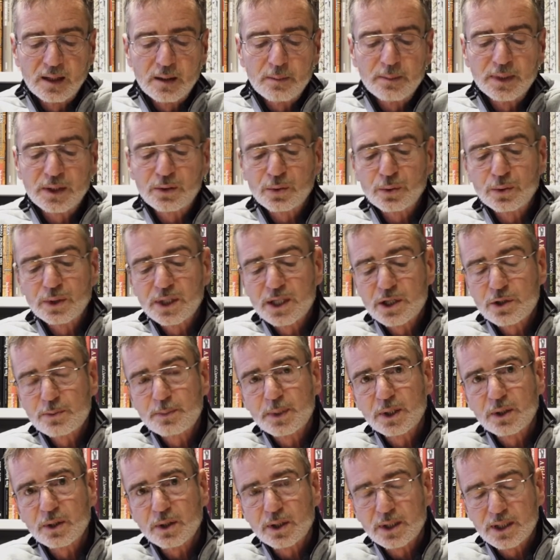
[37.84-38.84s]
Methodisch
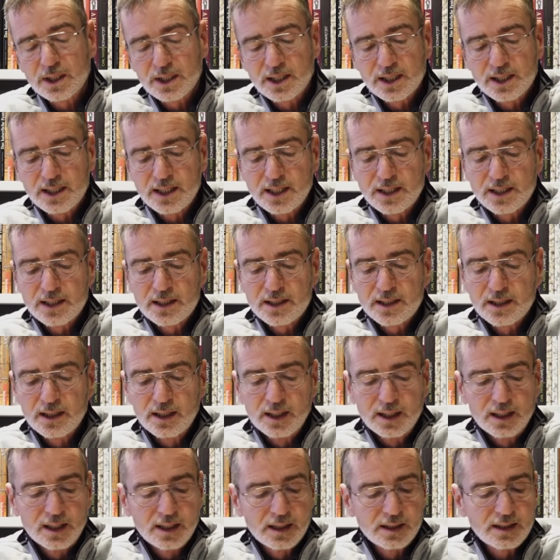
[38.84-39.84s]
bedeutete dies,
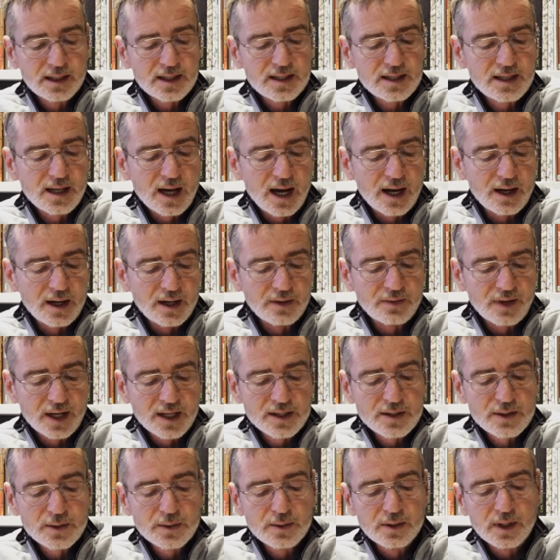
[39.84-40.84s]
dass die
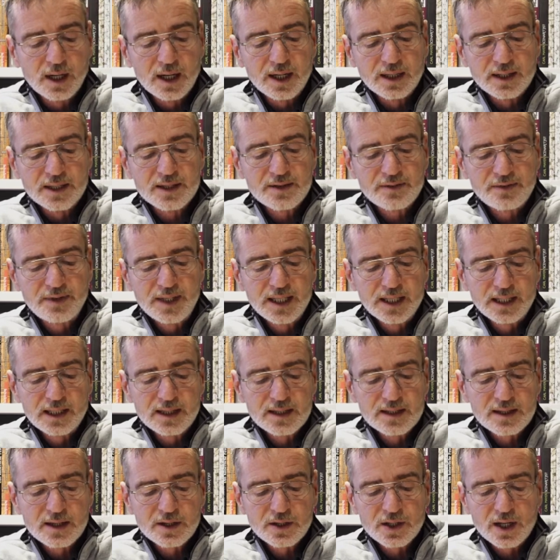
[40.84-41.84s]
Erfassung eines
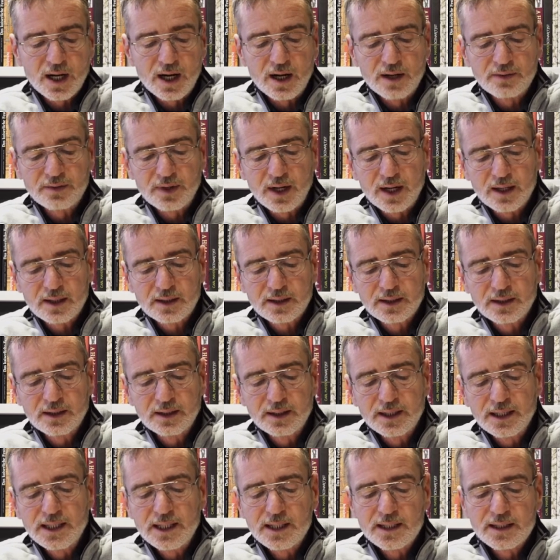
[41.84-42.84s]
Viertels der
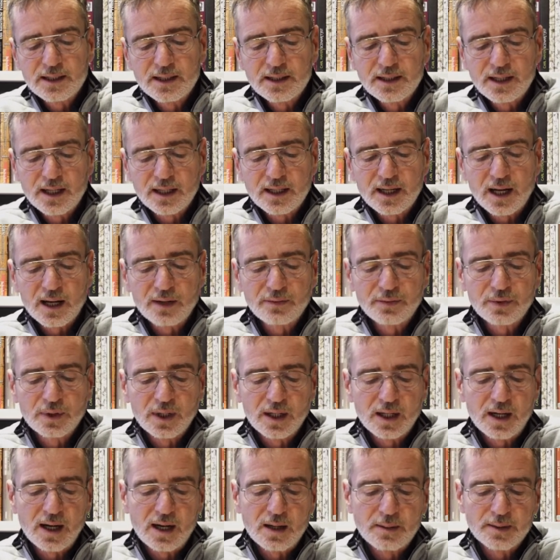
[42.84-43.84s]
Strafakten nicht in der dafür
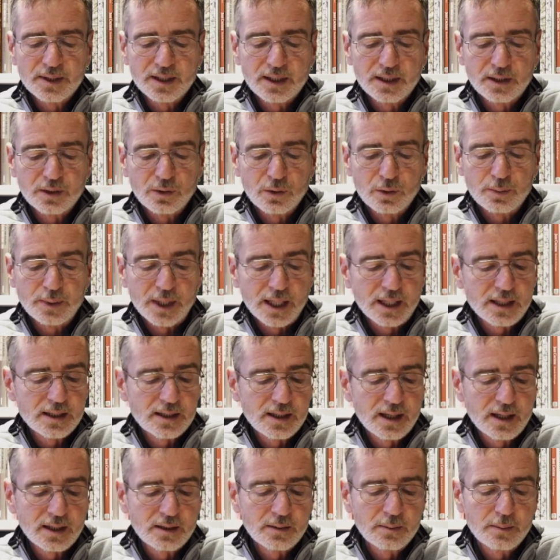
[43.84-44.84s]
erarbeiteten
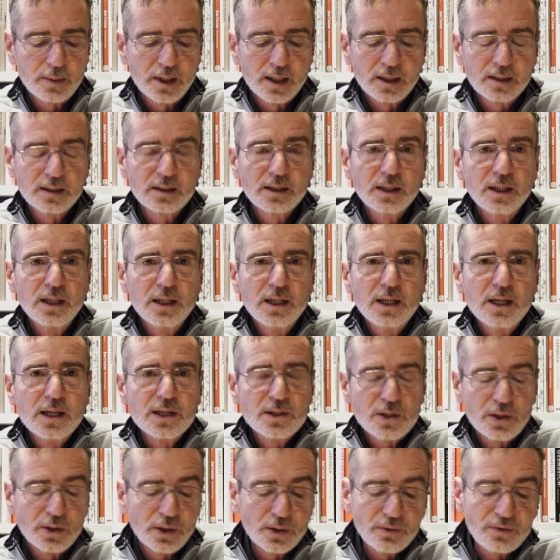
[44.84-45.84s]
Objektdatenbank,
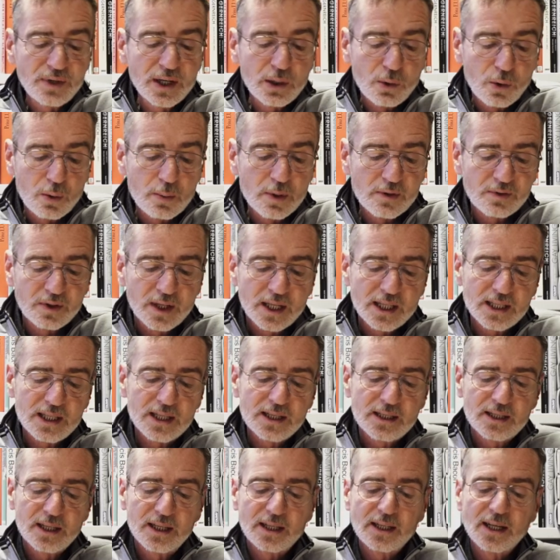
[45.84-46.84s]
sondern viel
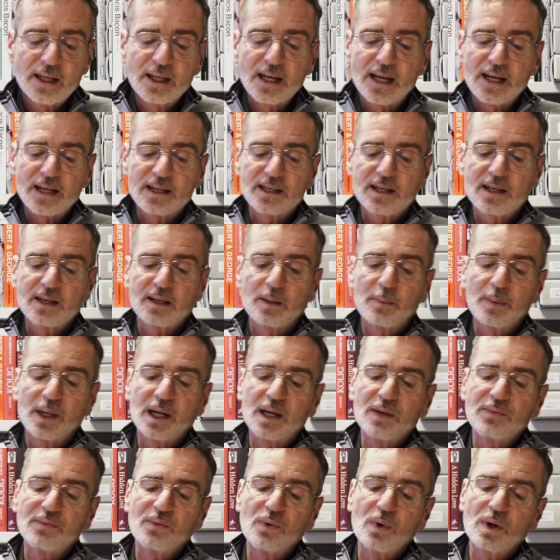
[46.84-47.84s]
oberflächlicher in einer
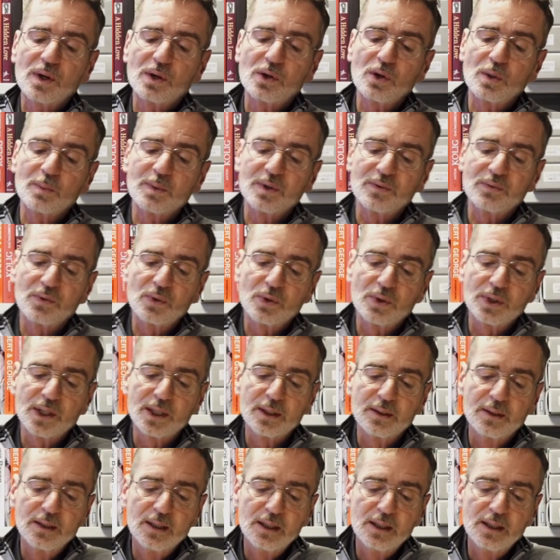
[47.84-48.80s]
Excel-Tabelle vorgenommen wurde.